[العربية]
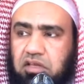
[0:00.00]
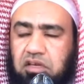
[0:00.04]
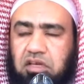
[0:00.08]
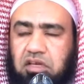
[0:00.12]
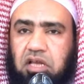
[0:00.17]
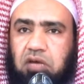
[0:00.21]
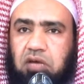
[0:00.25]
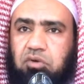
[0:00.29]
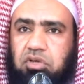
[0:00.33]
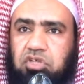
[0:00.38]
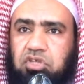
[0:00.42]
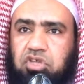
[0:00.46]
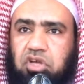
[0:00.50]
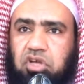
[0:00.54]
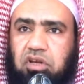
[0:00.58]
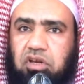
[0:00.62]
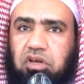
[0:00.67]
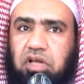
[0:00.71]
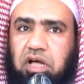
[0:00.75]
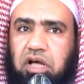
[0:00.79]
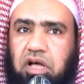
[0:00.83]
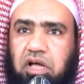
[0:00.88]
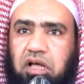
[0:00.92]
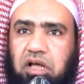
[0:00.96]
إلا وجه
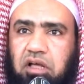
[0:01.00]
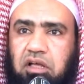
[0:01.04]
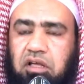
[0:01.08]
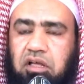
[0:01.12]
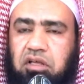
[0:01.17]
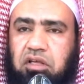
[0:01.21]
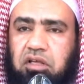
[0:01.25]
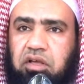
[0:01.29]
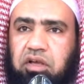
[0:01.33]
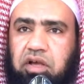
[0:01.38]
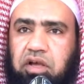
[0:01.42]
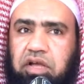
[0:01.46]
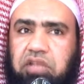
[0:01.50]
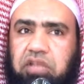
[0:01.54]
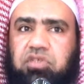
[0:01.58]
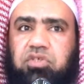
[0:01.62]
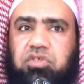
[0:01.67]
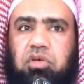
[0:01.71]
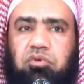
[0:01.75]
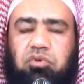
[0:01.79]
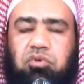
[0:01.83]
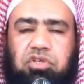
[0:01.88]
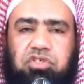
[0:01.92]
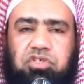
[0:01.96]
الله
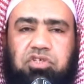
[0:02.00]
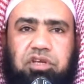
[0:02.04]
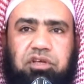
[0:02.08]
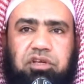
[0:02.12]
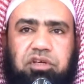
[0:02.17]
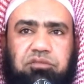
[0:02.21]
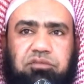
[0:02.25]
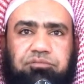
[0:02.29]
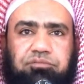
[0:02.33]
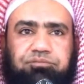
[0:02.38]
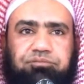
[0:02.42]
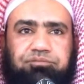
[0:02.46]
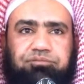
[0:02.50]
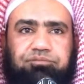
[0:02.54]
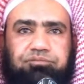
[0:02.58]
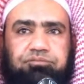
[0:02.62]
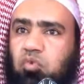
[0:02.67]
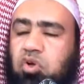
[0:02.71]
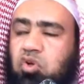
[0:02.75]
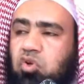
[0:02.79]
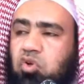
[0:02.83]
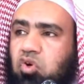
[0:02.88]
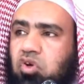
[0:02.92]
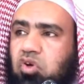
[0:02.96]
عز وجل
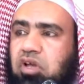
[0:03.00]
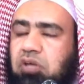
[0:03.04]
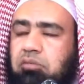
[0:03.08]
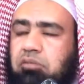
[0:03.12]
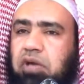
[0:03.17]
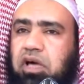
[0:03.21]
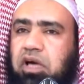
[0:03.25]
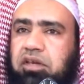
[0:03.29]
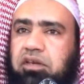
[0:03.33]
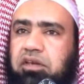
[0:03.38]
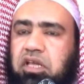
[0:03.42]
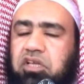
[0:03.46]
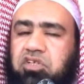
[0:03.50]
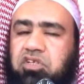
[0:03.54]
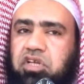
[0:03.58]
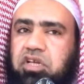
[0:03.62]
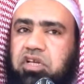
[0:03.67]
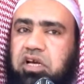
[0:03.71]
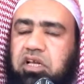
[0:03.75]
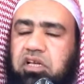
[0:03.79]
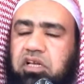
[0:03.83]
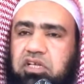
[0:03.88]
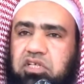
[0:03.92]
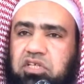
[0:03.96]
وليعلم أن
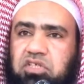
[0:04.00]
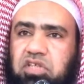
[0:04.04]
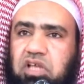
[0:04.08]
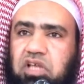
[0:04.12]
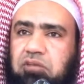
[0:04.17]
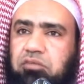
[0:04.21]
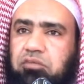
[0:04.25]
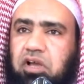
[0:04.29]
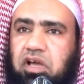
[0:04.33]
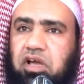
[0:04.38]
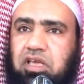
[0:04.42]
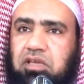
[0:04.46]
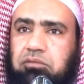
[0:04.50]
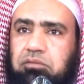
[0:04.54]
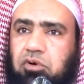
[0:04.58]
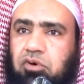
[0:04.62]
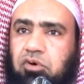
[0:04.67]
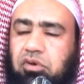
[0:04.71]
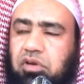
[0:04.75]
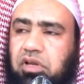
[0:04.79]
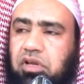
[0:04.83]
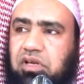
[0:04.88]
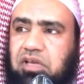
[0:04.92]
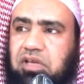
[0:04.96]
شيخ الإسلام
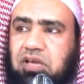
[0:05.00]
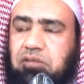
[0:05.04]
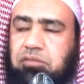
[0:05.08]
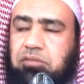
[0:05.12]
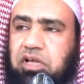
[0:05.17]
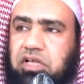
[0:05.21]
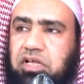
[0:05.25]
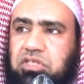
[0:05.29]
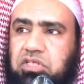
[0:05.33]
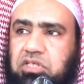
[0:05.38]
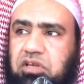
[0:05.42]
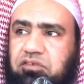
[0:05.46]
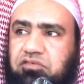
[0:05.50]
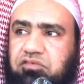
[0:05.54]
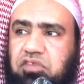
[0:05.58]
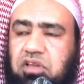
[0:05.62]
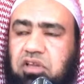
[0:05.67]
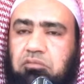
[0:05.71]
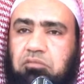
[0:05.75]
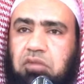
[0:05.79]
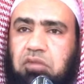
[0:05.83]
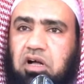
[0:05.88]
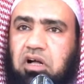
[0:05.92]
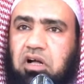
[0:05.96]
رحمه الله كما
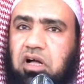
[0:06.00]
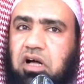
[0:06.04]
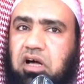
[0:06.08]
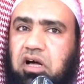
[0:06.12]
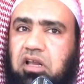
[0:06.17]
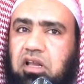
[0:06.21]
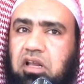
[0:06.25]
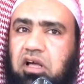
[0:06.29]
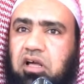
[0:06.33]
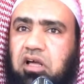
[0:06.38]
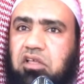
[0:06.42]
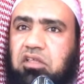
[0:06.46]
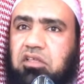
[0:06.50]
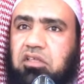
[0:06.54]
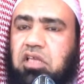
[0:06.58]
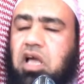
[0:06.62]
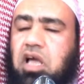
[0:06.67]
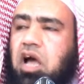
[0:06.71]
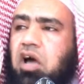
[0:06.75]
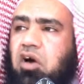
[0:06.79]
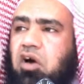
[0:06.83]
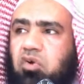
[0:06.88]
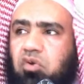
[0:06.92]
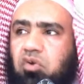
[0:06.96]
أسلفت لما قال
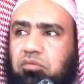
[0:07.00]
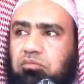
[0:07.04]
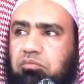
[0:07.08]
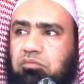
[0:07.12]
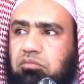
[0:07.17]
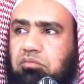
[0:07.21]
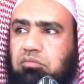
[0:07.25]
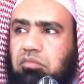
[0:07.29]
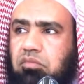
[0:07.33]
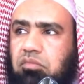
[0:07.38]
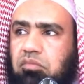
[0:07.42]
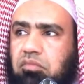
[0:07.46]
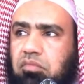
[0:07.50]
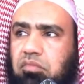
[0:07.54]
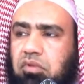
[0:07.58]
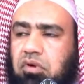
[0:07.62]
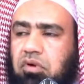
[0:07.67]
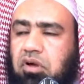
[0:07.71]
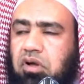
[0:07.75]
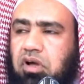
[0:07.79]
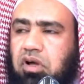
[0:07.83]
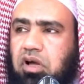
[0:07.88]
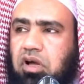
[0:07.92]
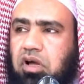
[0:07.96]
يحرم
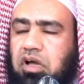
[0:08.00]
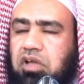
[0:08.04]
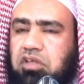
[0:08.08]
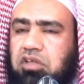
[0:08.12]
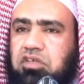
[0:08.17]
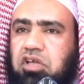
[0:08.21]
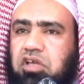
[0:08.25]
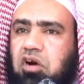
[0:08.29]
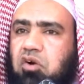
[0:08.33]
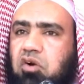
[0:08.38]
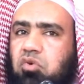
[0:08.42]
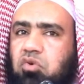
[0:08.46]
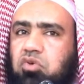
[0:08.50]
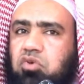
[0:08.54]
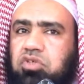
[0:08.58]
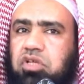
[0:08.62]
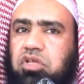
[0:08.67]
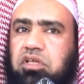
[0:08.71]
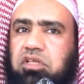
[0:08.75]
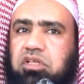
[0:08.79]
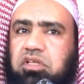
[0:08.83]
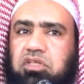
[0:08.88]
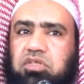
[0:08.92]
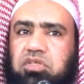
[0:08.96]
أن
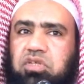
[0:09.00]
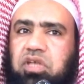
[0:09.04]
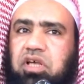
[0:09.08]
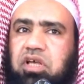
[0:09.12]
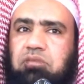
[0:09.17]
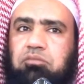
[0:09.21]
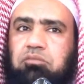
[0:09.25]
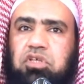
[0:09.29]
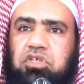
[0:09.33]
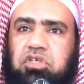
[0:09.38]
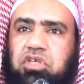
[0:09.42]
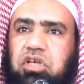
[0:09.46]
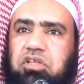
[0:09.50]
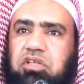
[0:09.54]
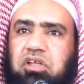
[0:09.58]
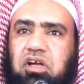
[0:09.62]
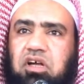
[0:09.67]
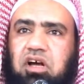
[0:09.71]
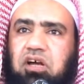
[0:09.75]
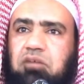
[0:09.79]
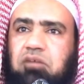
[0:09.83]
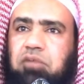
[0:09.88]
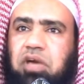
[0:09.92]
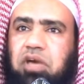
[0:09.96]
يخرج الإنسان
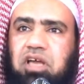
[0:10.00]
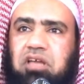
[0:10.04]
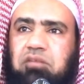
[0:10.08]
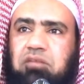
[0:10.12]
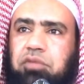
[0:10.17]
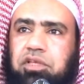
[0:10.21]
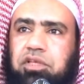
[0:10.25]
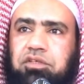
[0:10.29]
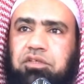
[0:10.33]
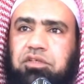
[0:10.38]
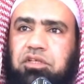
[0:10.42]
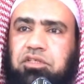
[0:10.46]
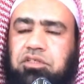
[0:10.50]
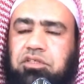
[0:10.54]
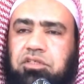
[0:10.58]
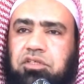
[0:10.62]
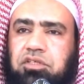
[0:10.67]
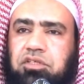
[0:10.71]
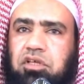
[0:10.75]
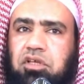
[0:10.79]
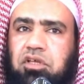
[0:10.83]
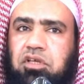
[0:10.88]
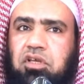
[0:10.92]
بصدقة مع الميت